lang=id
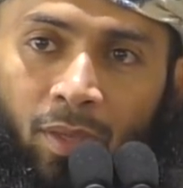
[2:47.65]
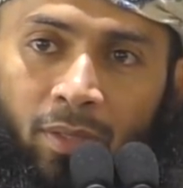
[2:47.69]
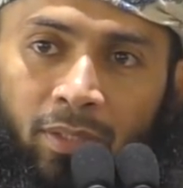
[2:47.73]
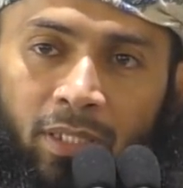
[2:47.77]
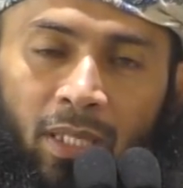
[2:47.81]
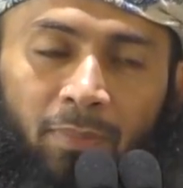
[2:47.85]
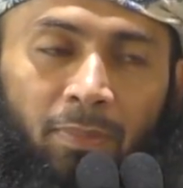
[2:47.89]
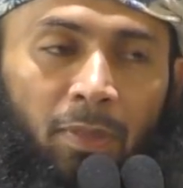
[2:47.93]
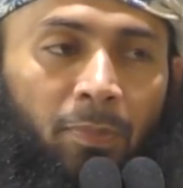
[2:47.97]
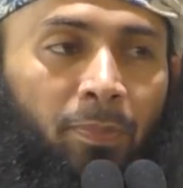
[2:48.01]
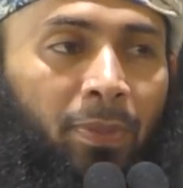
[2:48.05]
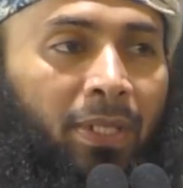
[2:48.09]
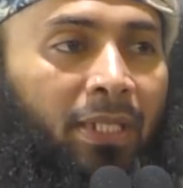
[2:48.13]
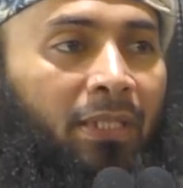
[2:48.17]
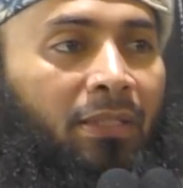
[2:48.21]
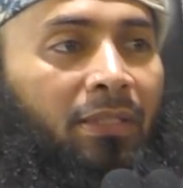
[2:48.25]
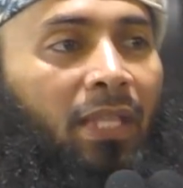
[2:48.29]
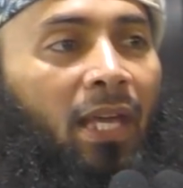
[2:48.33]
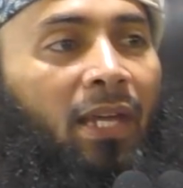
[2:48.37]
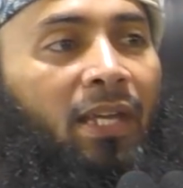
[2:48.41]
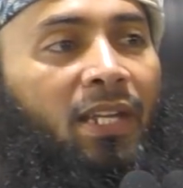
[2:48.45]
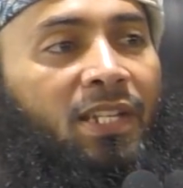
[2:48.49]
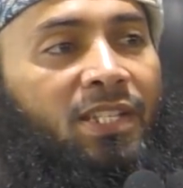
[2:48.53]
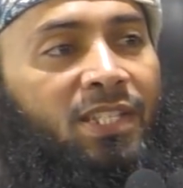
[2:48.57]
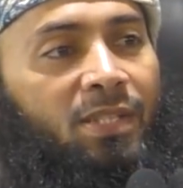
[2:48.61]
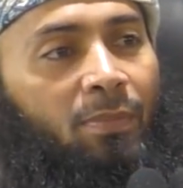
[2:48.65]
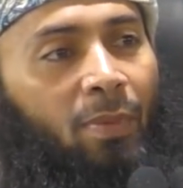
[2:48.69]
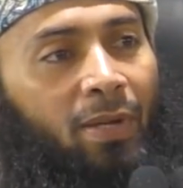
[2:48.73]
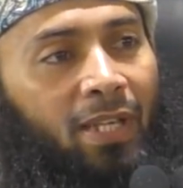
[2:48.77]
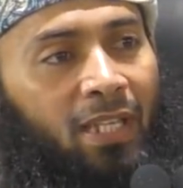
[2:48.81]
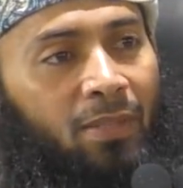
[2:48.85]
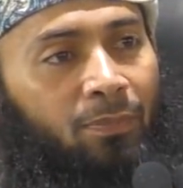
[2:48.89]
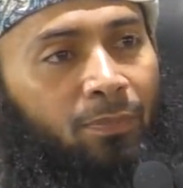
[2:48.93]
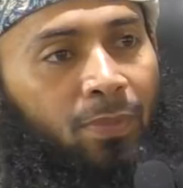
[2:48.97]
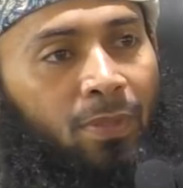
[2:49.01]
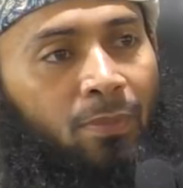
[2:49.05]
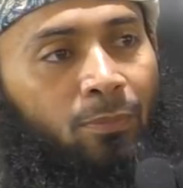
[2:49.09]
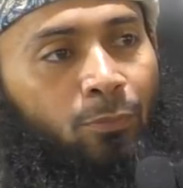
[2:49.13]
Nabi perintahkan
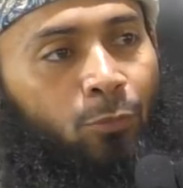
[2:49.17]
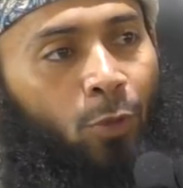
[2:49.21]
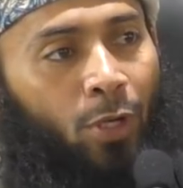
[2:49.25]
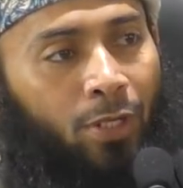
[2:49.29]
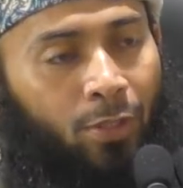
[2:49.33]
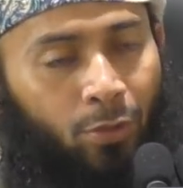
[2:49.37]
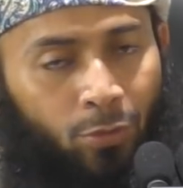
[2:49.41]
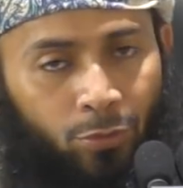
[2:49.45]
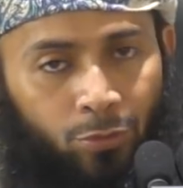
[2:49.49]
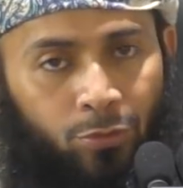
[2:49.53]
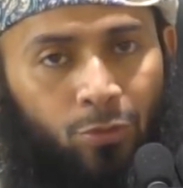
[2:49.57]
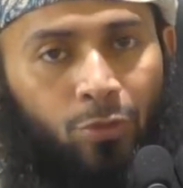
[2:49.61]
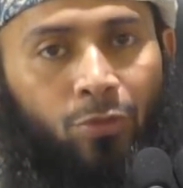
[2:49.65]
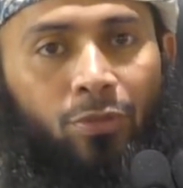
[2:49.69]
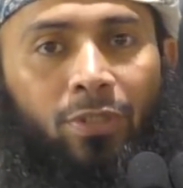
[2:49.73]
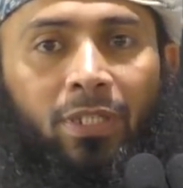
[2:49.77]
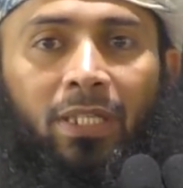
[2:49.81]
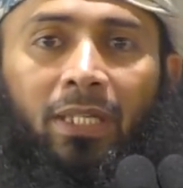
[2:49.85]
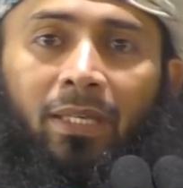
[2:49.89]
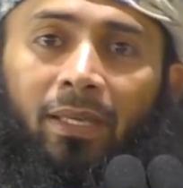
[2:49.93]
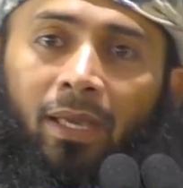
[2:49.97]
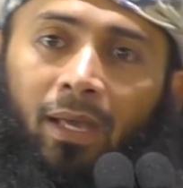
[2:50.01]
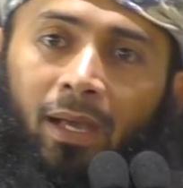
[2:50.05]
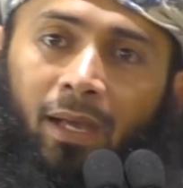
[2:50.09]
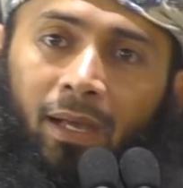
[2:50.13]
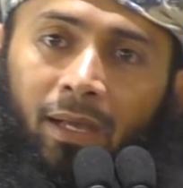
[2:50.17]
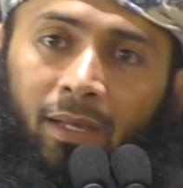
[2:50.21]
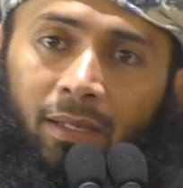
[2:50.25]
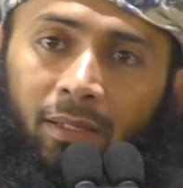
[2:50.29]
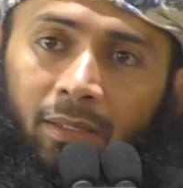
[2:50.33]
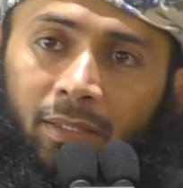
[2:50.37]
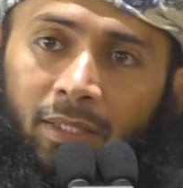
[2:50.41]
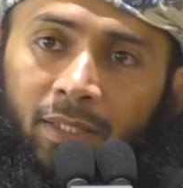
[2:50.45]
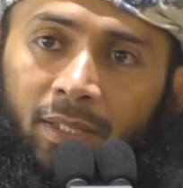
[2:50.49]
sebagian perempuan untuk nikah.